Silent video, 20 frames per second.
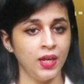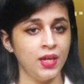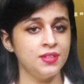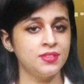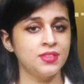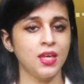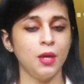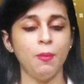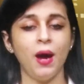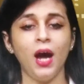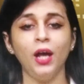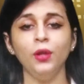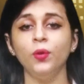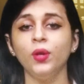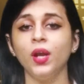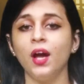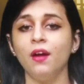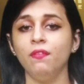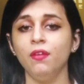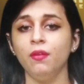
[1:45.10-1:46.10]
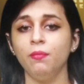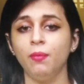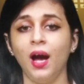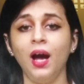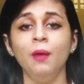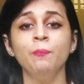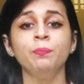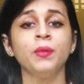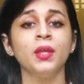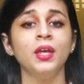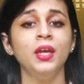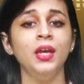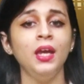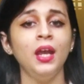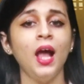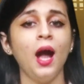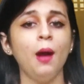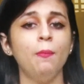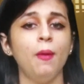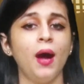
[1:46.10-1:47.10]
इसके बाद उनका विवाह
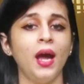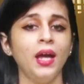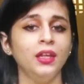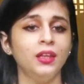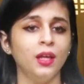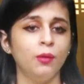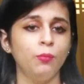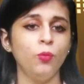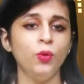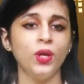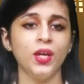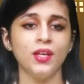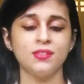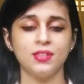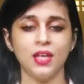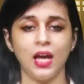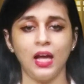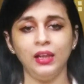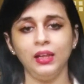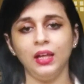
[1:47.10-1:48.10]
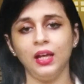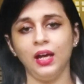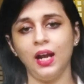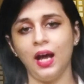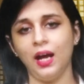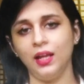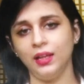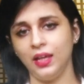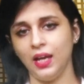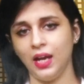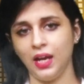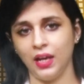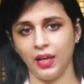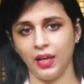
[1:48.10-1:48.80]
हीराबाई दबू के साथ करा दिया